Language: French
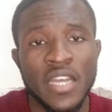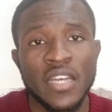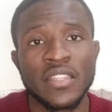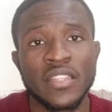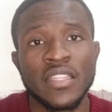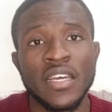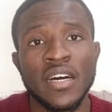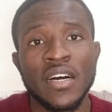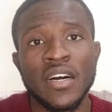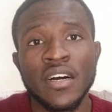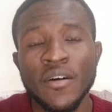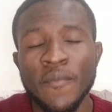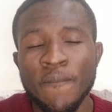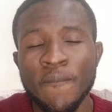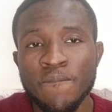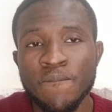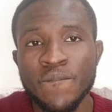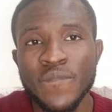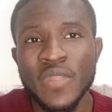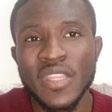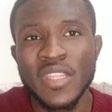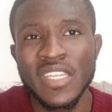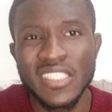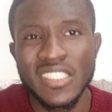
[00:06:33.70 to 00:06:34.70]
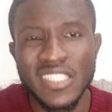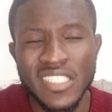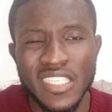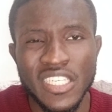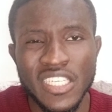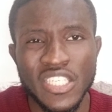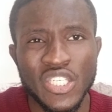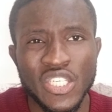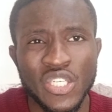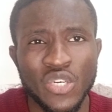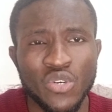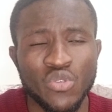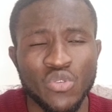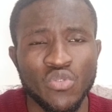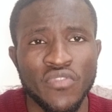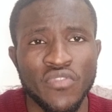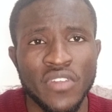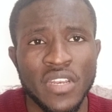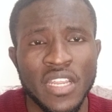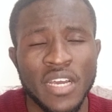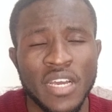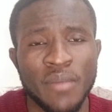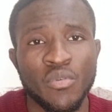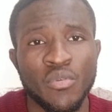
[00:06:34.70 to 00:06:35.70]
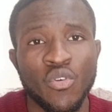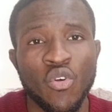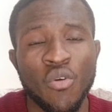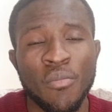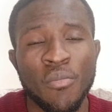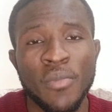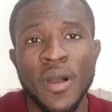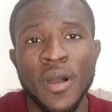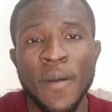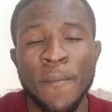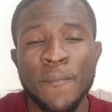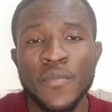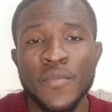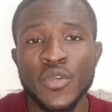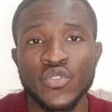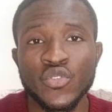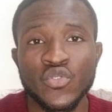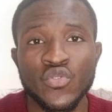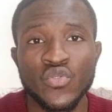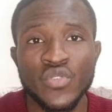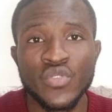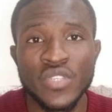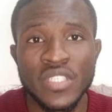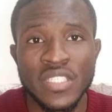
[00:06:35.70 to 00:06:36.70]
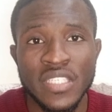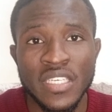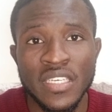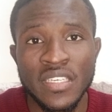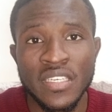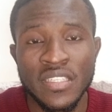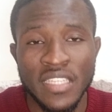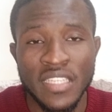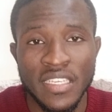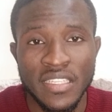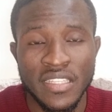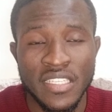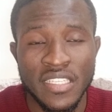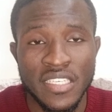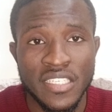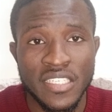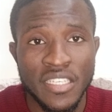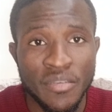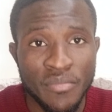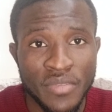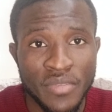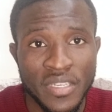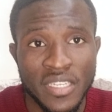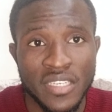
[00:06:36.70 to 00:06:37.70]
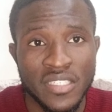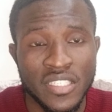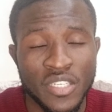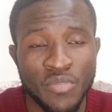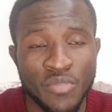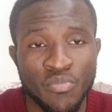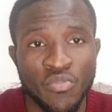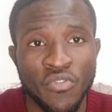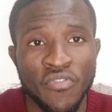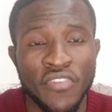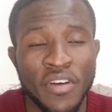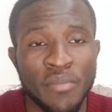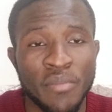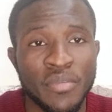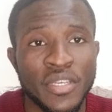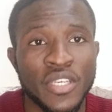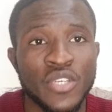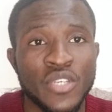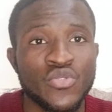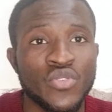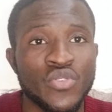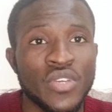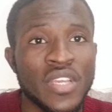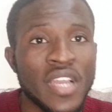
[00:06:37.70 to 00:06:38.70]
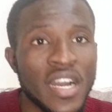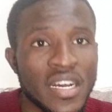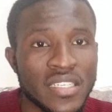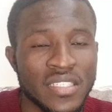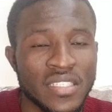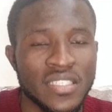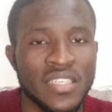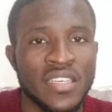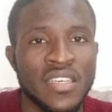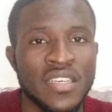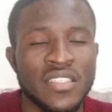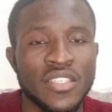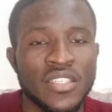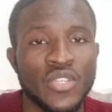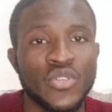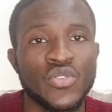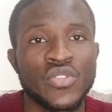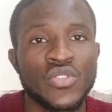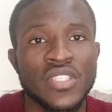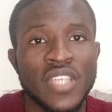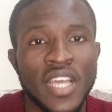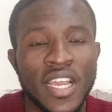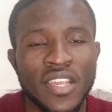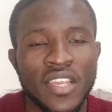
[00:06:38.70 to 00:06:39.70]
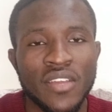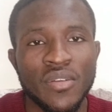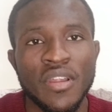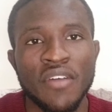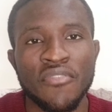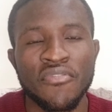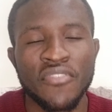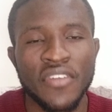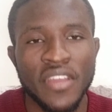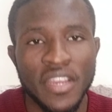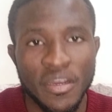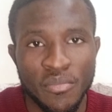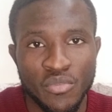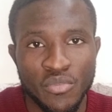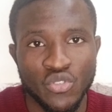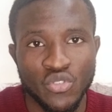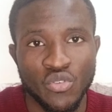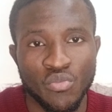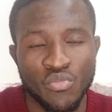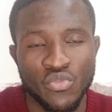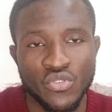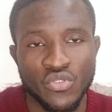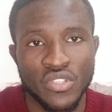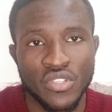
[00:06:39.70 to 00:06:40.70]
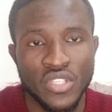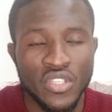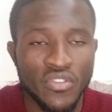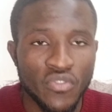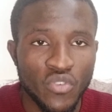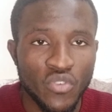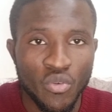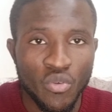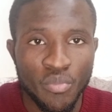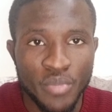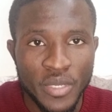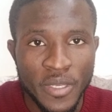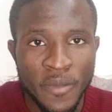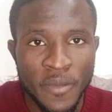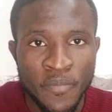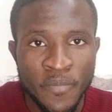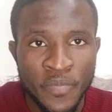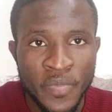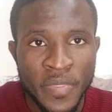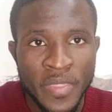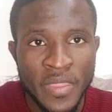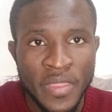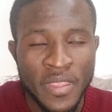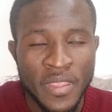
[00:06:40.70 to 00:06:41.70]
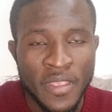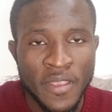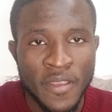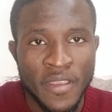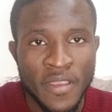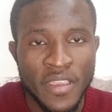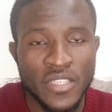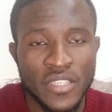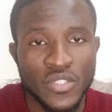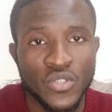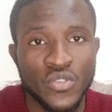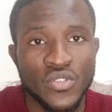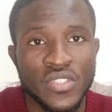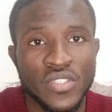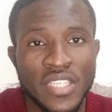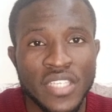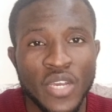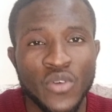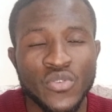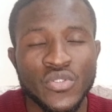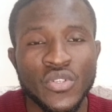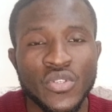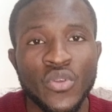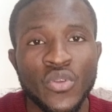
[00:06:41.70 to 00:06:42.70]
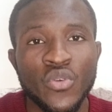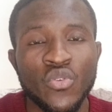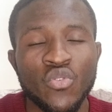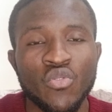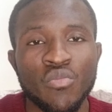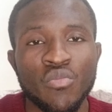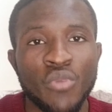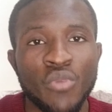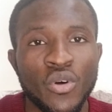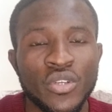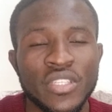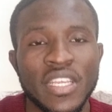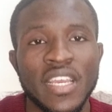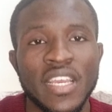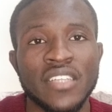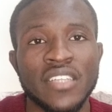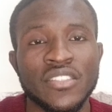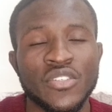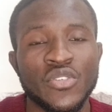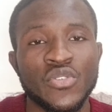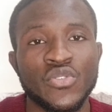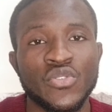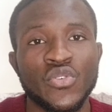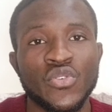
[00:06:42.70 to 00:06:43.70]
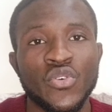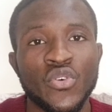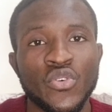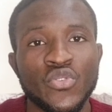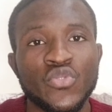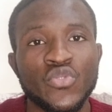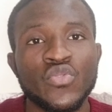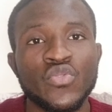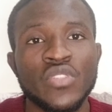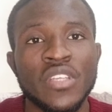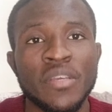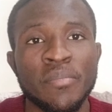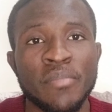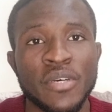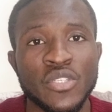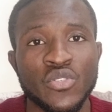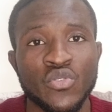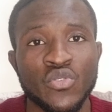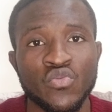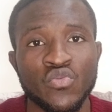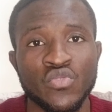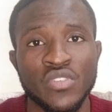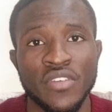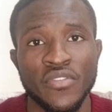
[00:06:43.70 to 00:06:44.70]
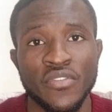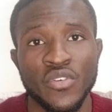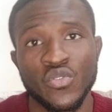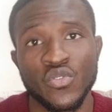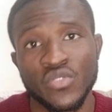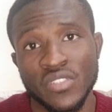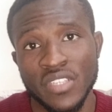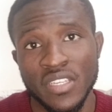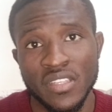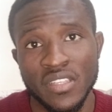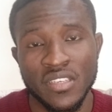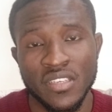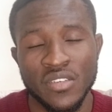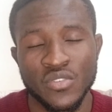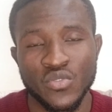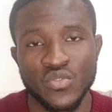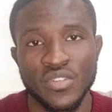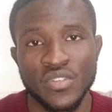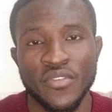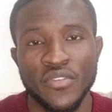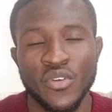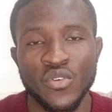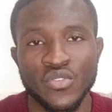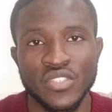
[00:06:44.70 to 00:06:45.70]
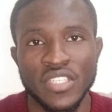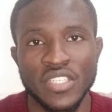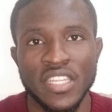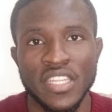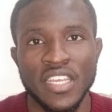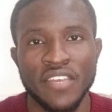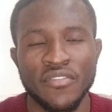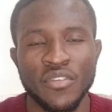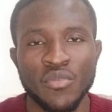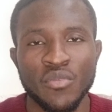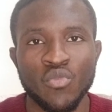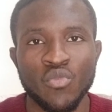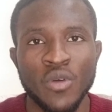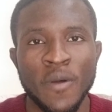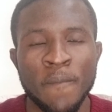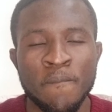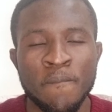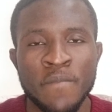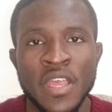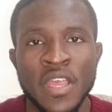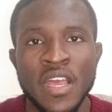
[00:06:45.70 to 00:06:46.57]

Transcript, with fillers: dans les énergies renouvelables, comment utiliser des déchets ménagers pour fabriquer du gaz. C'est de ça que l'Afrique a besoin pour se développer. Et c'est de ça aussi que le monde est en train de se retourner. Parce que vous avez constaté, vous avez constaté avec moi,